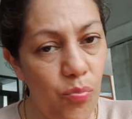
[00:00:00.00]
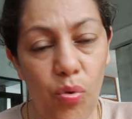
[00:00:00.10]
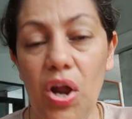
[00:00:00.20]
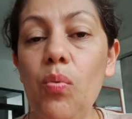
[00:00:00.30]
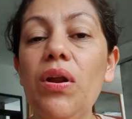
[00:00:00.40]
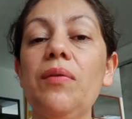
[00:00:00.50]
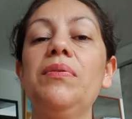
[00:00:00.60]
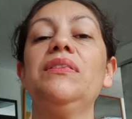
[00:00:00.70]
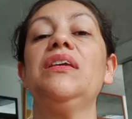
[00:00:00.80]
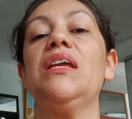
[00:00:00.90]
vuelvo a
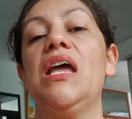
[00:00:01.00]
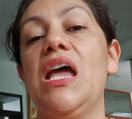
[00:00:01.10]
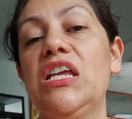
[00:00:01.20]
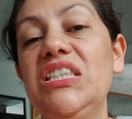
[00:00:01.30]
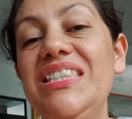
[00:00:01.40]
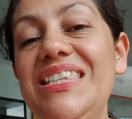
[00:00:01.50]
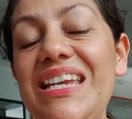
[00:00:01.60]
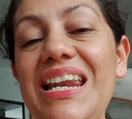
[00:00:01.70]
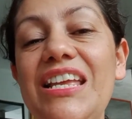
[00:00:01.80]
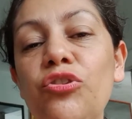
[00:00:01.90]
repetir,
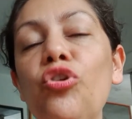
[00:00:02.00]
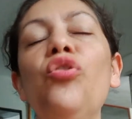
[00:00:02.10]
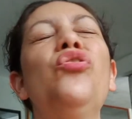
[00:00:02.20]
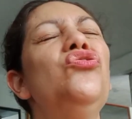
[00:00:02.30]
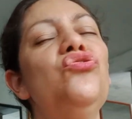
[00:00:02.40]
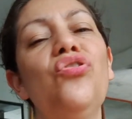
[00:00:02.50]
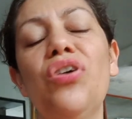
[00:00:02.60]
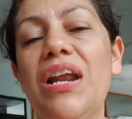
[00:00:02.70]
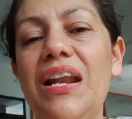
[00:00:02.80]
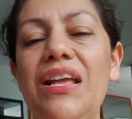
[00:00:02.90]
Dile todo,
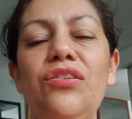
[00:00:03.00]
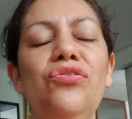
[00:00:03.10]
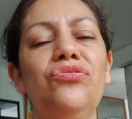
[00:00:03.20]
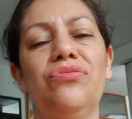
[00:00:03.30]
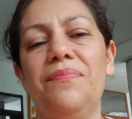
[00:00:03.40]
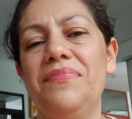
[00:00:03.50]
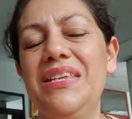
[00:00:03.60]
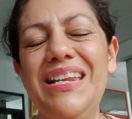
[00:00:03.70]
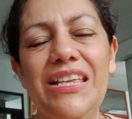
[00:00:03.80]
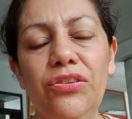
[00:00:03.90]
llórale a Dios,
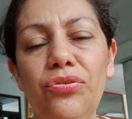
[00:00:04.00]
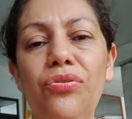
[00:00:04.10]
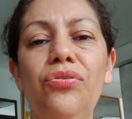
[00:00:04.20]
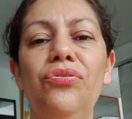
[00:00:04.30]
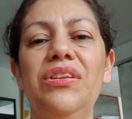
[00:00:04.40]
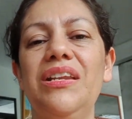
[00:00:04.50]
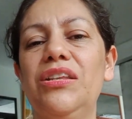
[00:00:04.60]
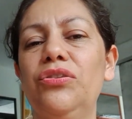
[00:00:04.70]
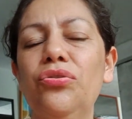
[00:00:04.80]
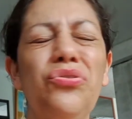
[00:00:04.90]
dile todo,
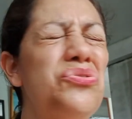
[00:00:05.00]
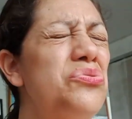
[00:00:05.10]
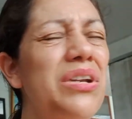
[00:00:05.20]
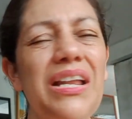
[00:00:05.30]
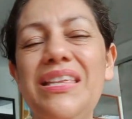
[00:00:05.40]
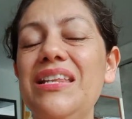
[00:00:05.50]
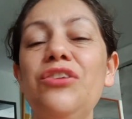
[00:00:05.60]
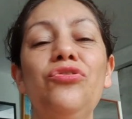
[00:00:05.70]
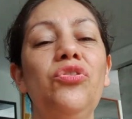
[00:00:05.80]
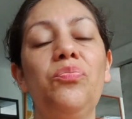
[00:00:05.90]
dile todo, llora,
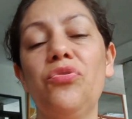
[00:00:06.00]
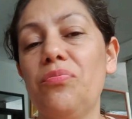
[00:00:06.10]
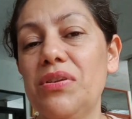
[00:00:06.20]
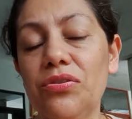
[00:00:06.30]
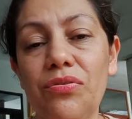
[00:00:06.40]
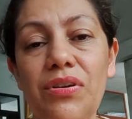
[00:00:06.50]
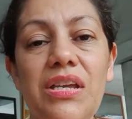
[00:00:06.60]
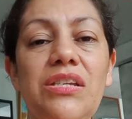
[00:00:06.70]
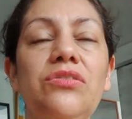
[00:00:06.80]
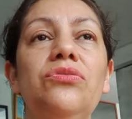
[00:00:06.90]
dile yo no puedo más
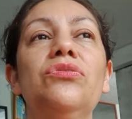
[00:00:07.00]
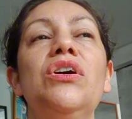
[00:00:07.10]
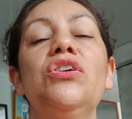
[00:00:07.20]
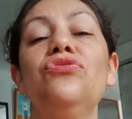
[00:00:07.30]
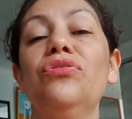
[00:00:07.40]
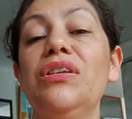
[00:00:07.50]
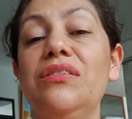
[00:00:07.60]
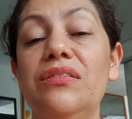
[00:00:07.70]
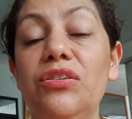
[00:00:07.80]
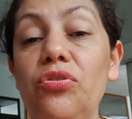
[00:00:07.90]
con esto, yo
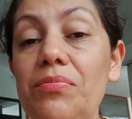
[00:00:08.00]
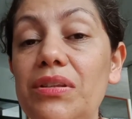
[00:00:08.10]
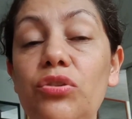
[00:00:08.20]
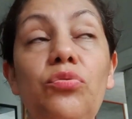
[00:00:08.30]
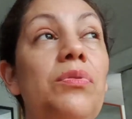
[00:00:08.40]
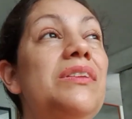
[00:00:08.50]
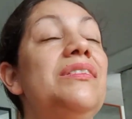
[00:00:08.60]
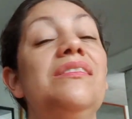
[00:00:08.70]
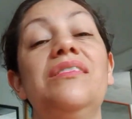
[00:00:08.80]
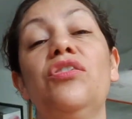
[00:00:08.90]
necesito más de tu
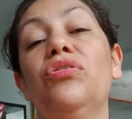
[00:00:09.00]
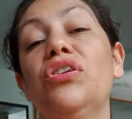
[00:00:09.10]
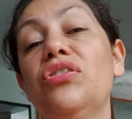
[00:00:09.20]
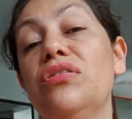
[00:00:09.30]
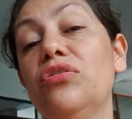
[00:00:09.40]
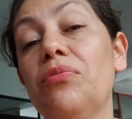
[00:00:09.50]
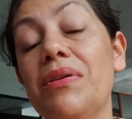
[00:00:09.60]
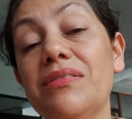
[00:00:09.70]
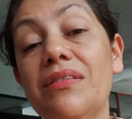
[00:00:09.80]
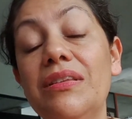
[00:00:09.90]
presencia, yo necesito
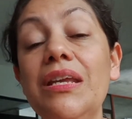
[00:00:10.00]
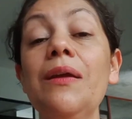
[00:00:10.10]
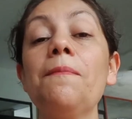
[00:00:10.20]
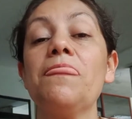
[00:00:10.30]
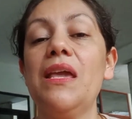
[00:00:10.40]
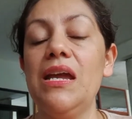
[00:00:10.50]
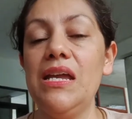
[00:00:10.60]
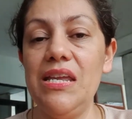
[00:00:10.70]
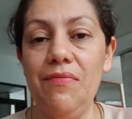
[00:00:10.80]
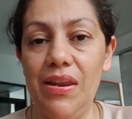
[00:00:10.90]
más de ti
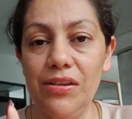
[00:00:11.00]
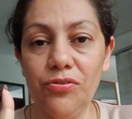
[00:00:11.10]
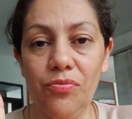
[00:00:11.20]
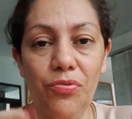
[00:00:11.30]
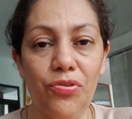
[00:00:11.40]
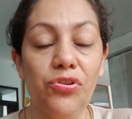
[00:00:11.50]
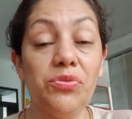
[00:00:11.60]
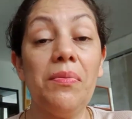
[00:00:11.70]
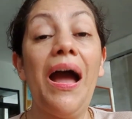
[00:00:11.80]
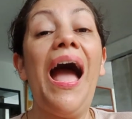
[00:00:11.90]
y verás cómo
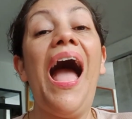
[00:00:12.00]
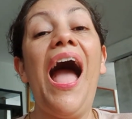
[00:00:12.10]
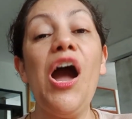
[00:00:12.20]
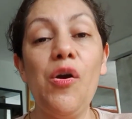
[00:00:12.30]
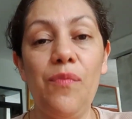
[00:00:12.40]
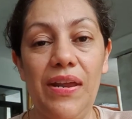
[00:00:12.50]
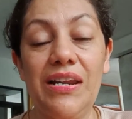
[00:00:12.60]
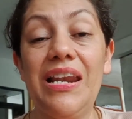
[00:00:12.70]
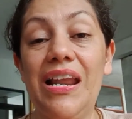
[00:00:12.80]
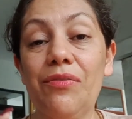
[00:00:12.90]
Dios va a
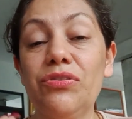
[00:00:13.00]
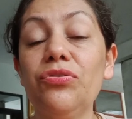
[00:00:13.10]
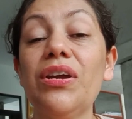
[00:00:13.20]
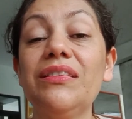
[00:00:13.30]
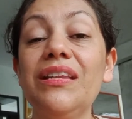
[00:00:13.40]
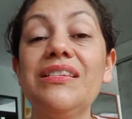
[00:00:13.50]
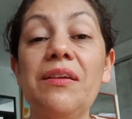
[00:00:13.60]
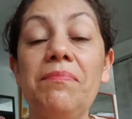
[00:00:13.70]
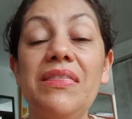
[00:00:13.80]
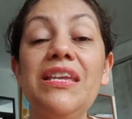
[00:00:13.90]
obrar. La cuestión que tienes
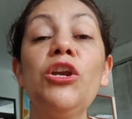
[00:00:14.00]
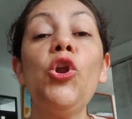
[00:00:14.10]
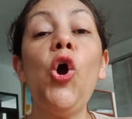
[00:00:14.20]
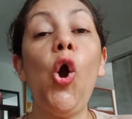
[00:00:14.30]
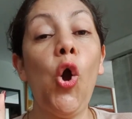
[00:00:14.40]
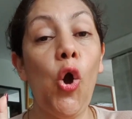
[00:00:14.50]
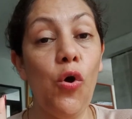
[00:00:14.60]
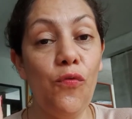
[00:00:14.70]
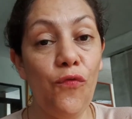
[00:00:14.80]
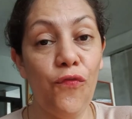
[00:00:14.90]
que pedirlo
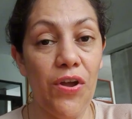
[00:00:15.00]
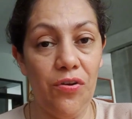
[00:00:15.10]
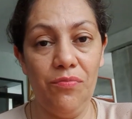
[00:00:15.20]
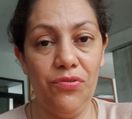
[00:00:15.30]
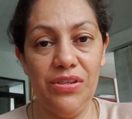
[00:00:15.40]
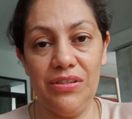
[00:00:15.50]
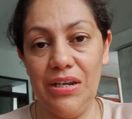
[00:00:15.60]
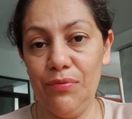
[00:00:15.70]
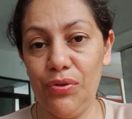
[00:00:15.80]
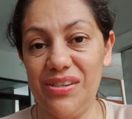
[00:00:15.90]
con fe, como dice
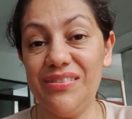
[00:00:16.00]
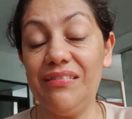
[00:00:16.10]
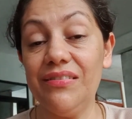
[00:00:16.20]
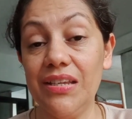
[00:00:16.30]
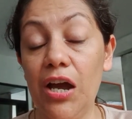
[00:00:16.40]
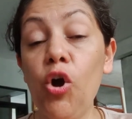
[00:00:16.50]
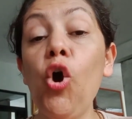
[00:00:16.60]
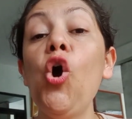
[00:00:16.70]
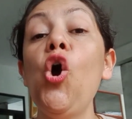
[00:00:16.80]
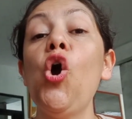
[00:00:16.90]
el libro de
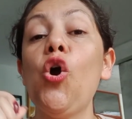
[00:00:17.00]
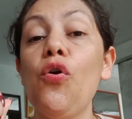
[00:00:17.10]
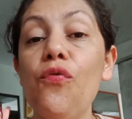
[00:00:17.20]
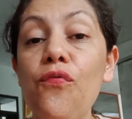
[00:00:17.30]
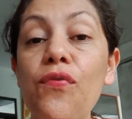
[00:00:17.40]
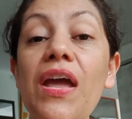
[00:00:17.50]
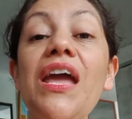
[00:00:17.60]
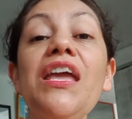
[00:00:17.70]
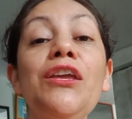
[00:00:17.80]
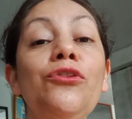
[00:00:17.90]
Santiago, con
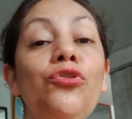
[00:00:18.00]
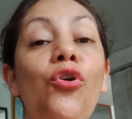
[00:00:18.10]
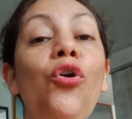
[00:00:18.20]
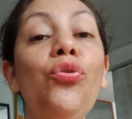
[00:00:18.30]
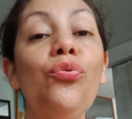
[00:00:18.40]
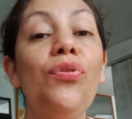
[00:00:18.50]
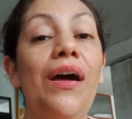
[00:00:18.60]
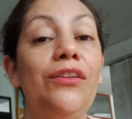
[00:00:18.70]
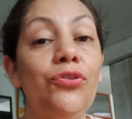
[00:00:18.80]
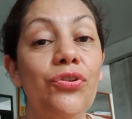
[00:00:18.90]
fe y no
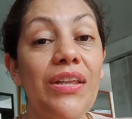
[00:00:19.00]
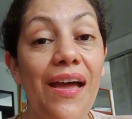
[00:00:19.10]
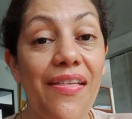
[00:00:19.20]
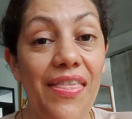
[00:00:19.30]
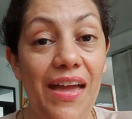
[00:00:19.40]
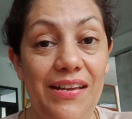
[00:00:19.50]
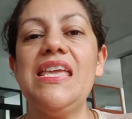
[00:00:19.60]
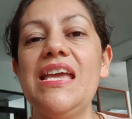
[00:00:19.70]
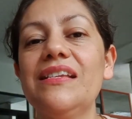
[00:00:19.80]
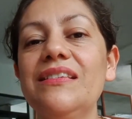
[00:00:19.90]
dudando nada.
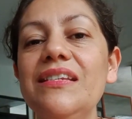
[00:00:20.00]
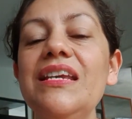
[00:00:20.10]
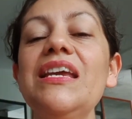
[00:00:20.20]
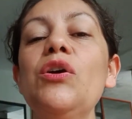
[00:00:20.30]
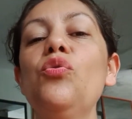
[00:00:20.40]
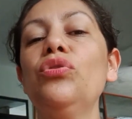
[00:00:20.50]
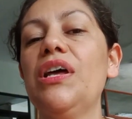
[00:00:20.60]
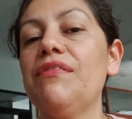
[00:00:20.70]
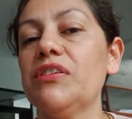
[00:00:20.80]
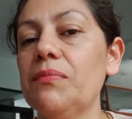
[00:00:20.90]
Y así,
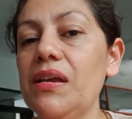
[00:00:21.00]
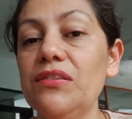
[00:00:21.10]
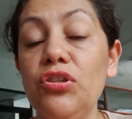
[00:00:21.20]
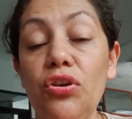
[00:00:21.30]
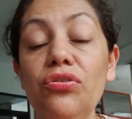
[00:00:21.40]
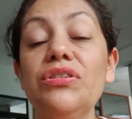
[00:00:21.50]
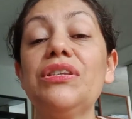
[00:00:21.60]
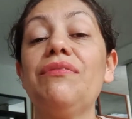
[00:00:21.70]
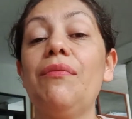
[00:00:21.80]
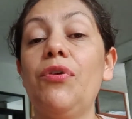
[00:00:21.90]
una vez más, Dios
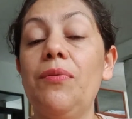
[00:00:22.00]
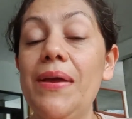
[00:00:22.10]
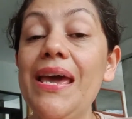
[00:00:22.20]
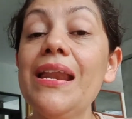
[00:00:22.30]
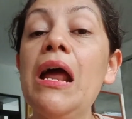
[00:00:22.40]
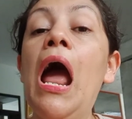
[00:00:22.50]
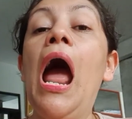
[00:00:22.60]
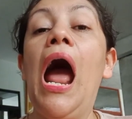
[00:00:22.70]
te va a volver